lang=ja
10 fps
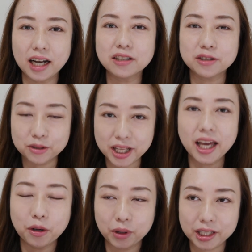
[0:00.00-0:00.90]
があるの
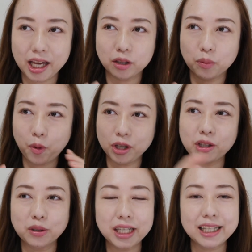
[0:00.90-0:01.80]
で、今日はね、あの
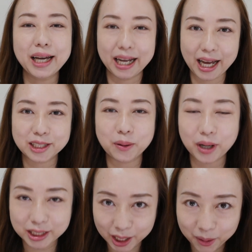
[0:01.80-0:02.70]
ポイントを押さえながら紹
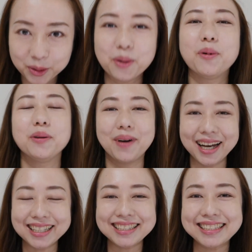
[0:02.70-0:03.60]
介していこうと思い
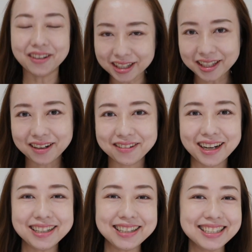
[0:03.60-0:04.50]
ます。よかったらご
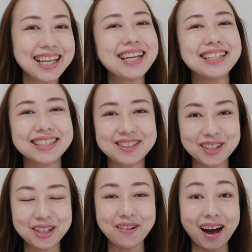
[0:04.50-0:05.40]
覧ください。そ
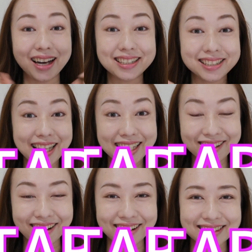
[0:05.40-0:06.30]
れでは、
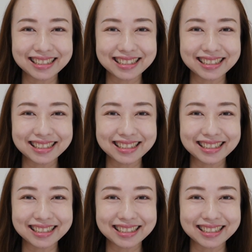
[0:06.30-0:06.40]
スタート！